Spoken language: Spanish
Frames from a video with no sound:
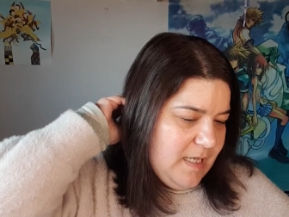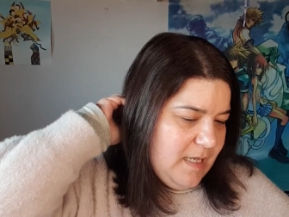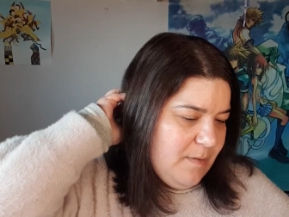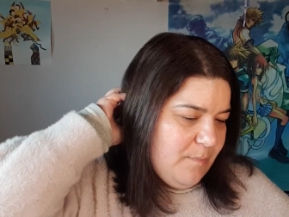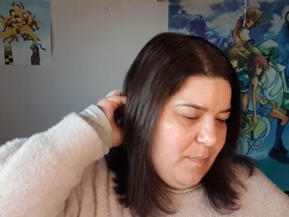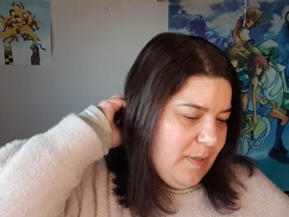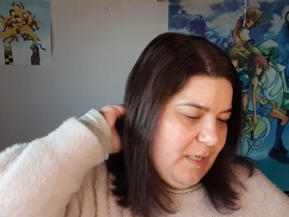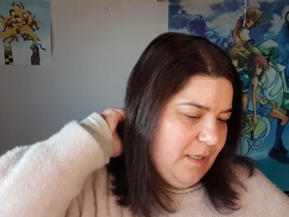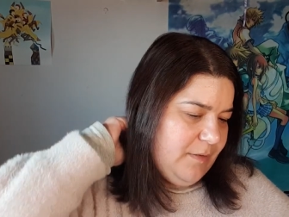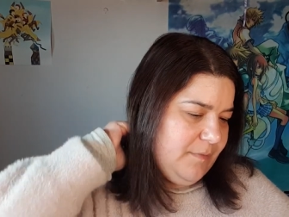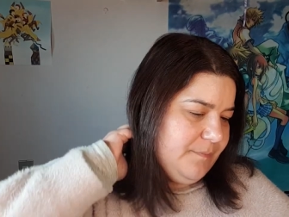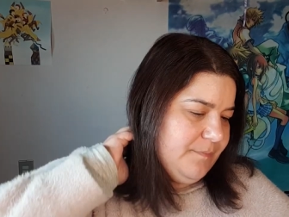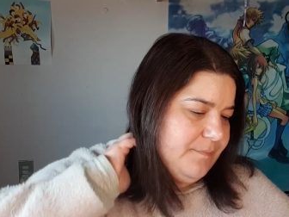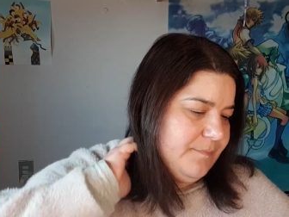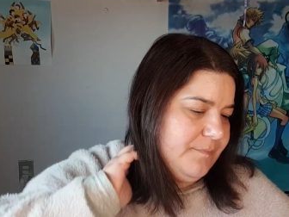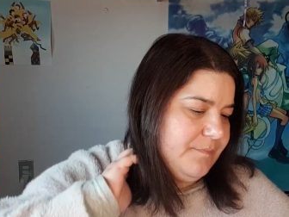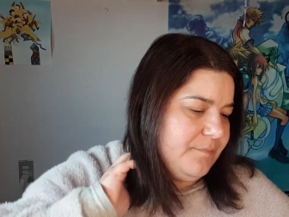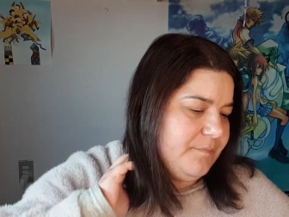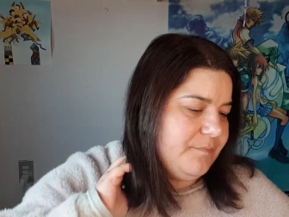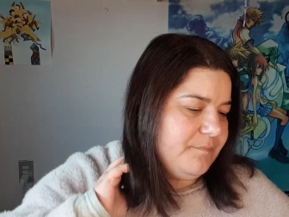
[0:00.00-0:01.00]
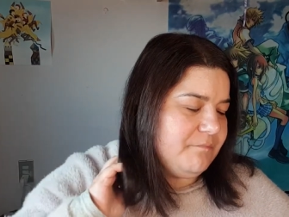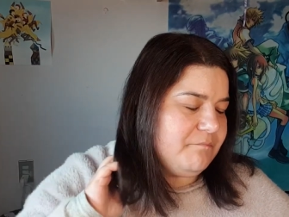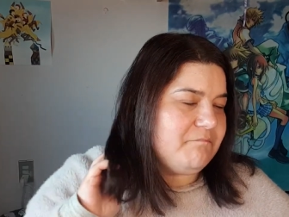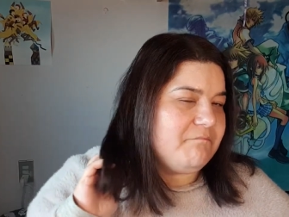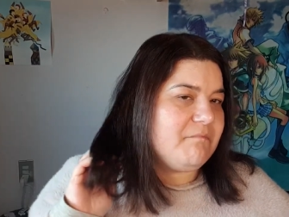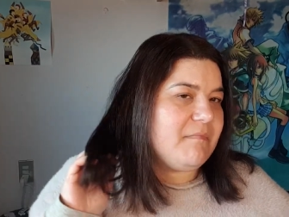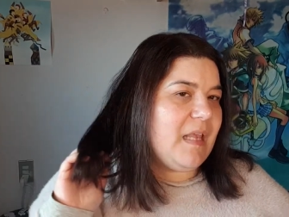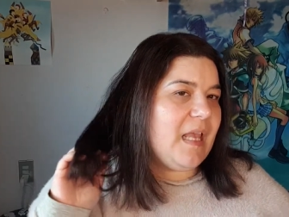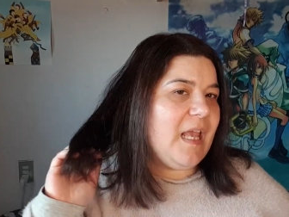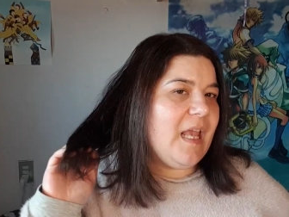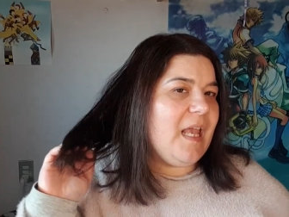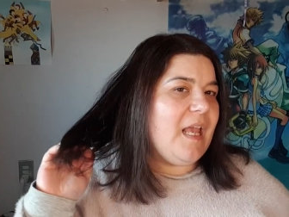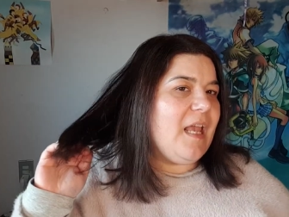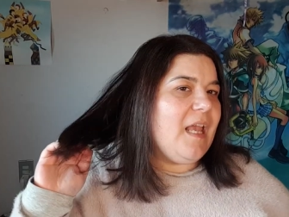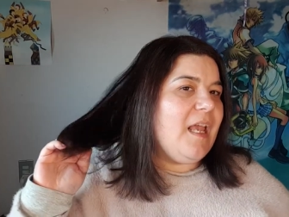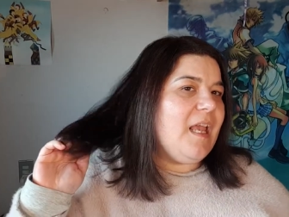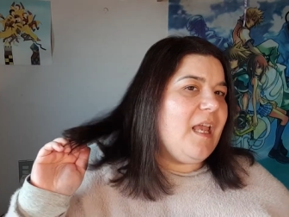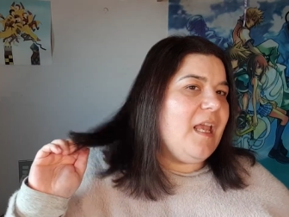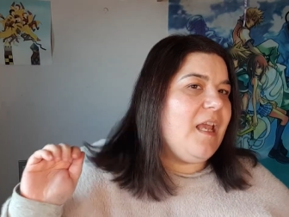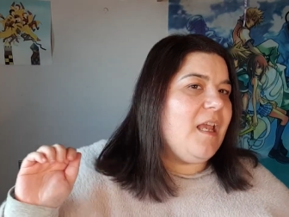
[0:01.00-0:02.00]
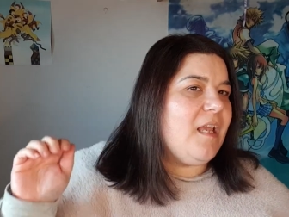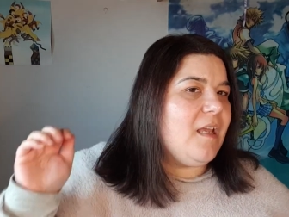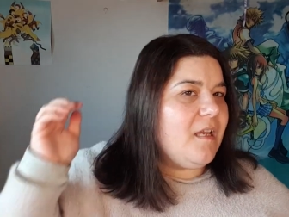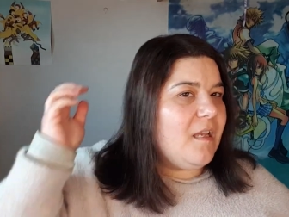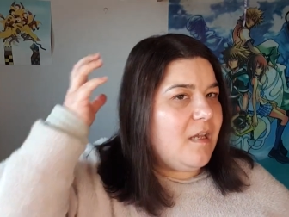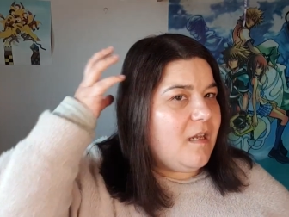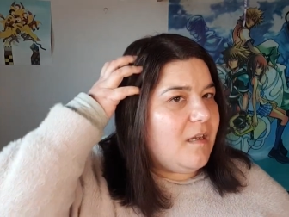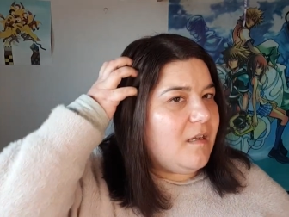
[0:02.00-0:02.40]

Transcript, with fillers: Bueno, eh,